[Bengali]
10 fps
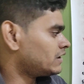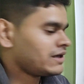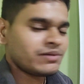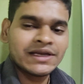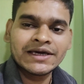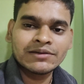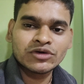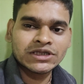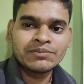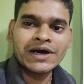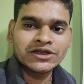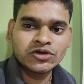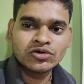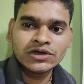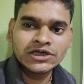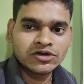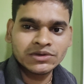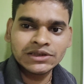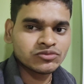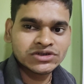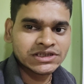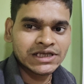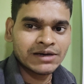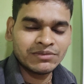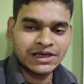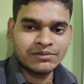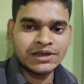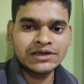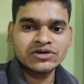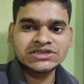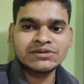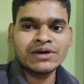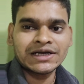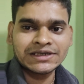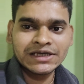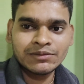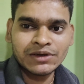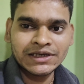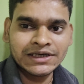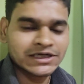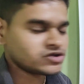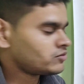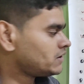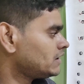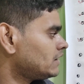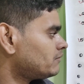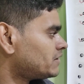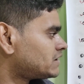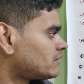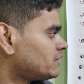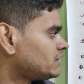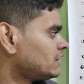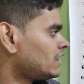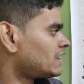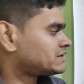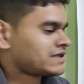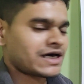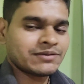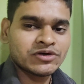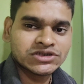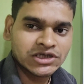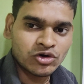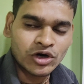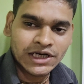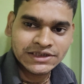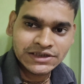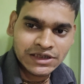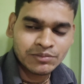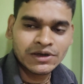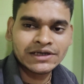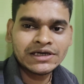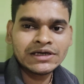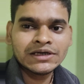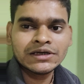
লেবেলিংয়ের মতে পার্থক্য কি তোমাদের বুঝিয়ে দিলাম লেবেলিং হচ্ছে ভার্টিক্যাল প্লেনে কাজ হবে মেজারমেন্ট আর সার্ভে হচ্ছে হরাইজেন্টাল প্লেনে